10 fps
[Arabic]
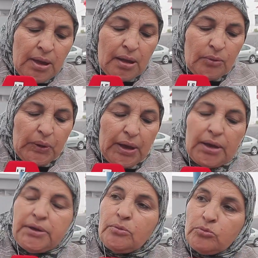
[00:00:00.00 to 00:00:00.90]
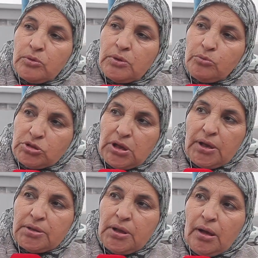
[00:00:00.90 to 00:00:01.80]
الوقائية
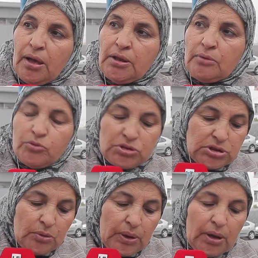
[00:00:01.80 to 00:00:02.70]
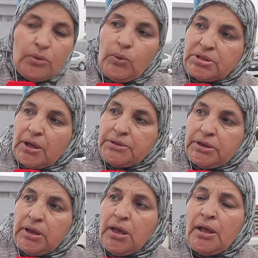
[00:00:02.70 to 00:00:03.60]
المتخذة على المستوى
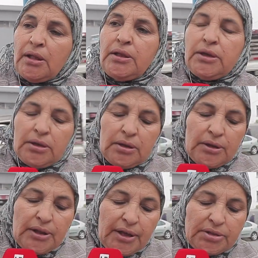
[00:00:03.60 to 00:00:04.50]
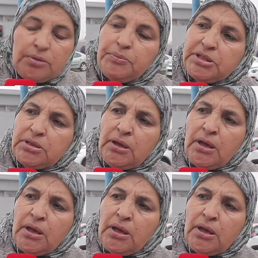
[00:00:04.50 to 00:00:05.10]
الوطني للحد من